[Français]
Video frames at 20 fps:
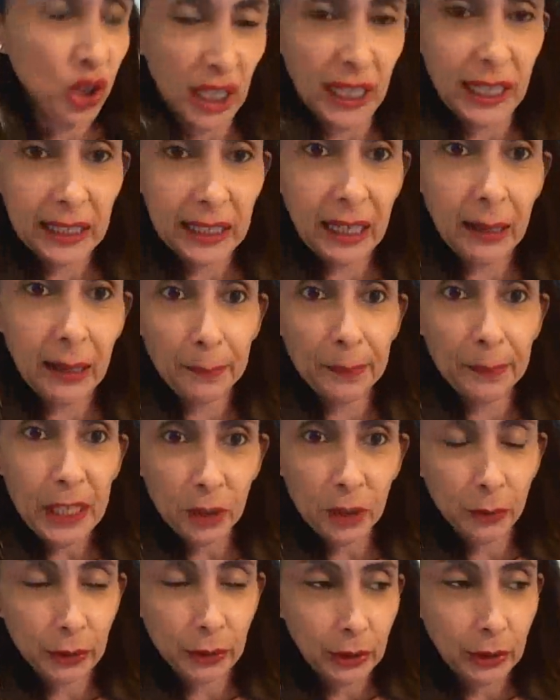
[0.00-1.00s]
je l'ai attrapé.
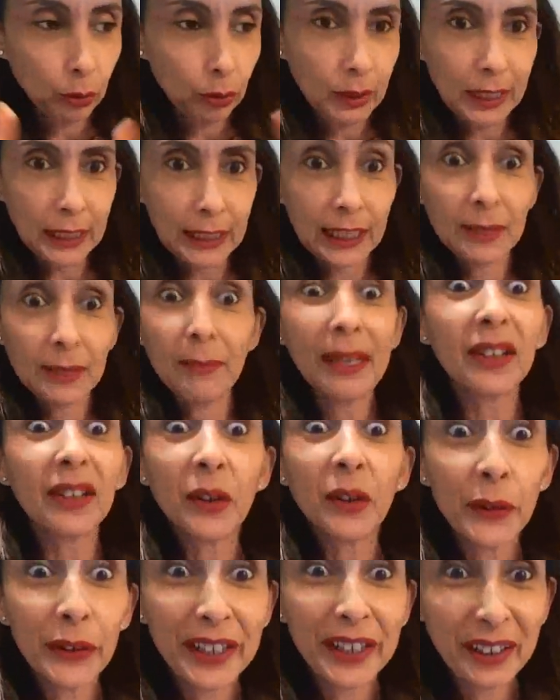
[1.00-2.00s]
Je me suis dit, oulala, là il
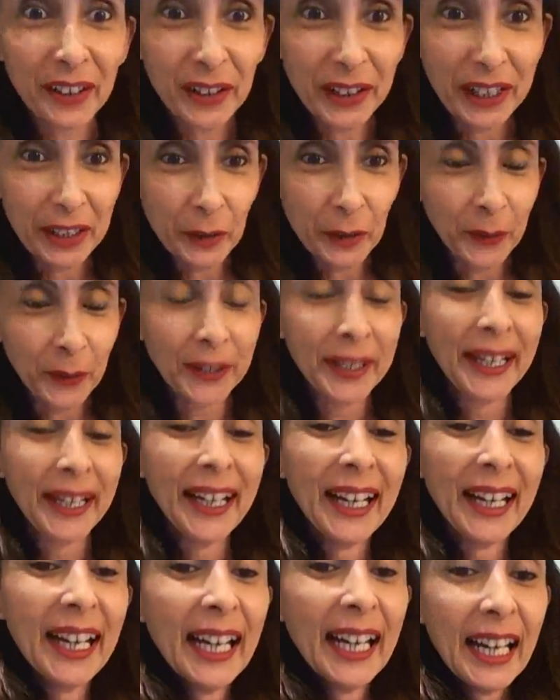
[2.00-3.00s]
m'attendait en rayon.
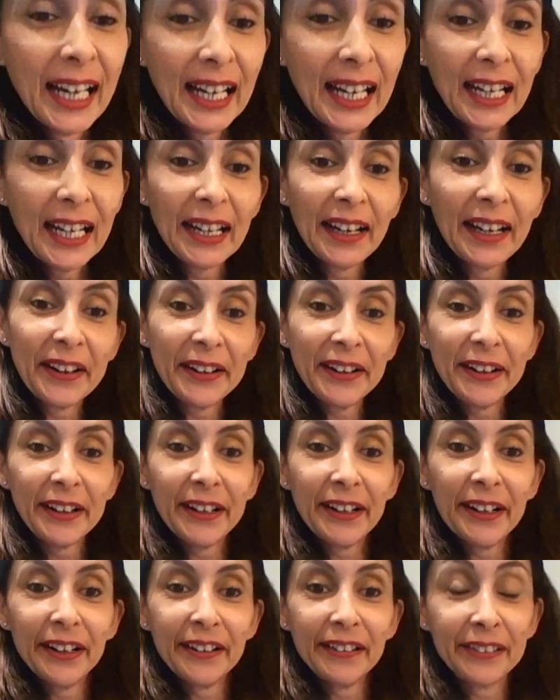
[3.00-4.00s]
Et
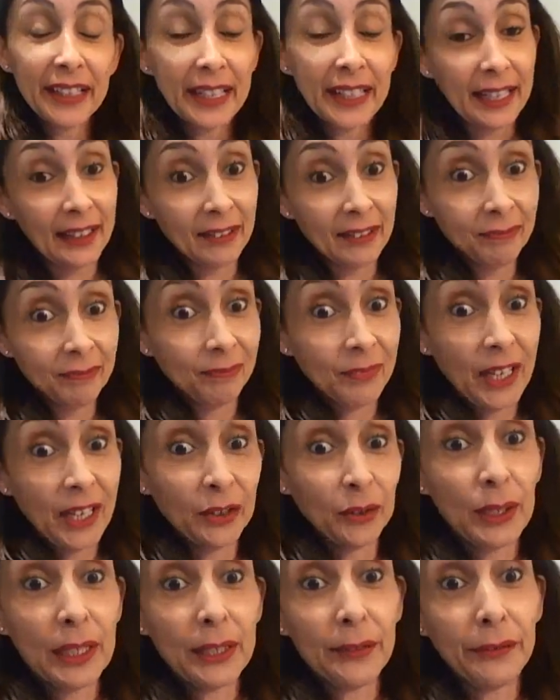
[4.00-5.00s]
euh, voilà, hein,
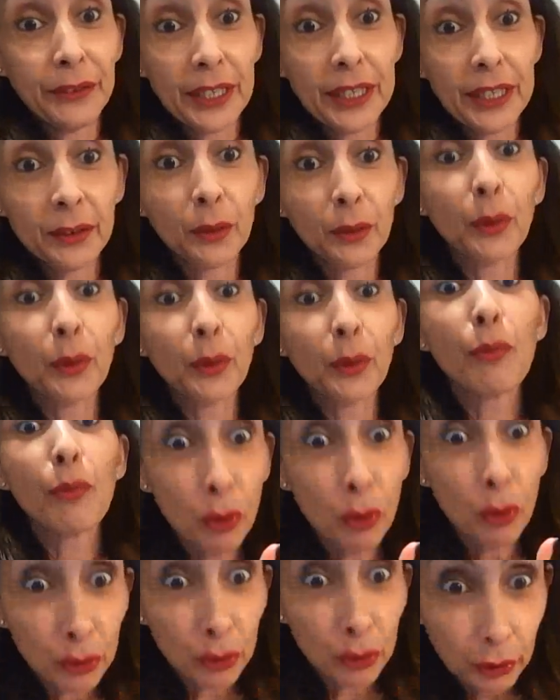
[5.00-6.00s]
du Levis. On trouve
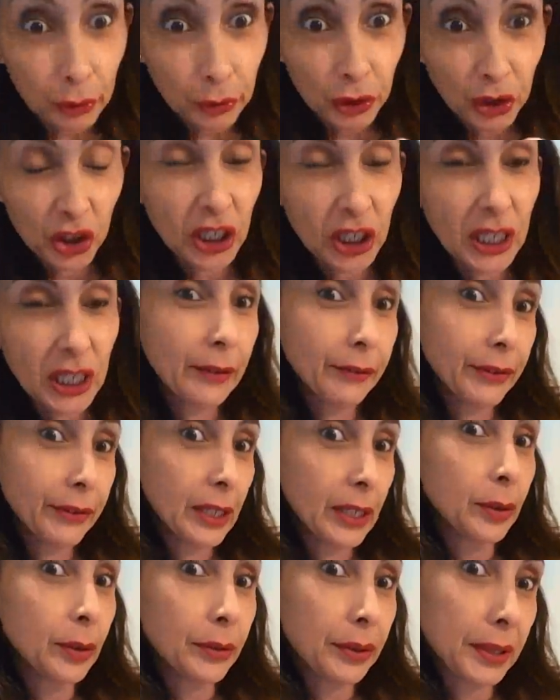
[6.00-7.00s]
beaucoup de jeans
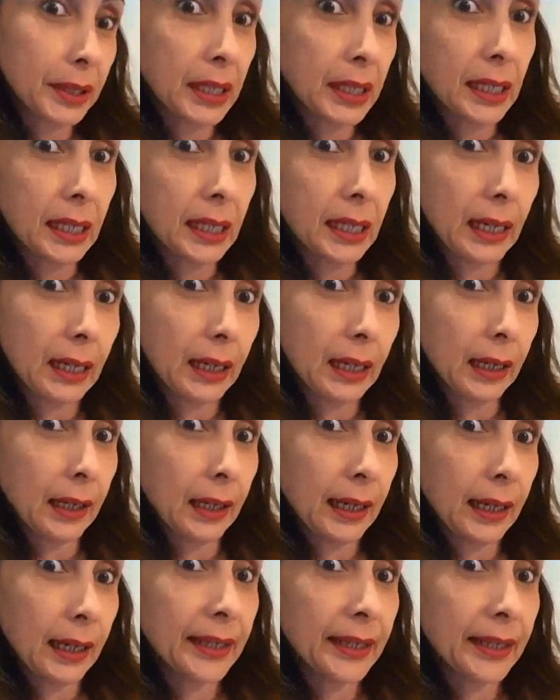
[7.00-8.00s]
Levis aussi à,
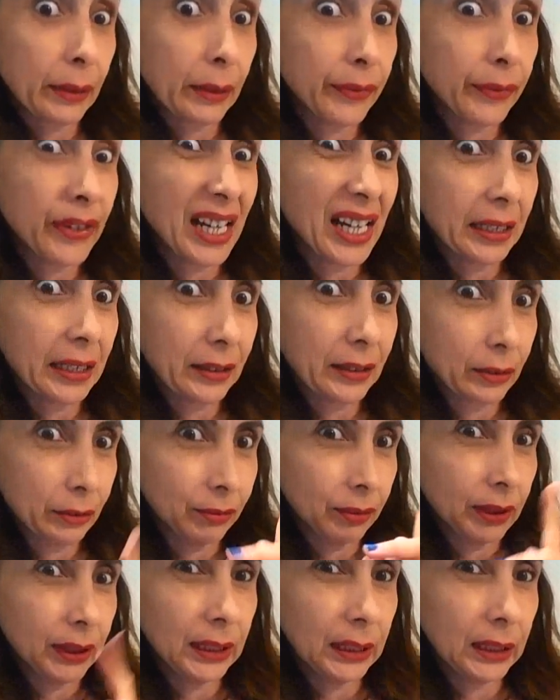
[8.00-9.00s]
à hein.
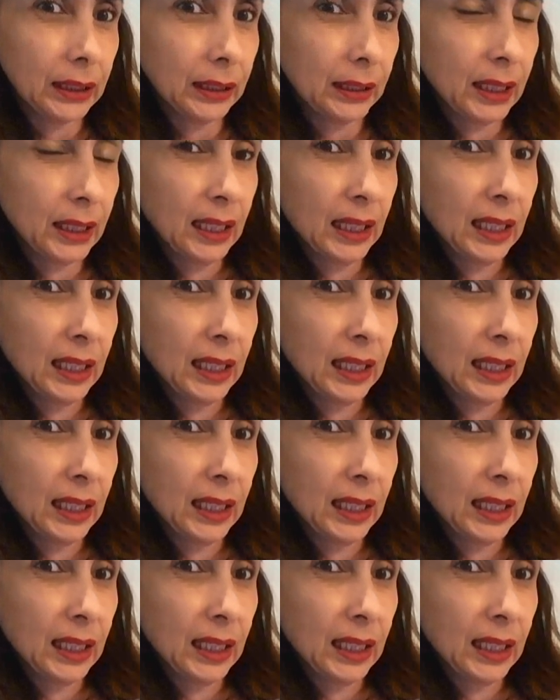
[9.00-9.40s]
donc c'est...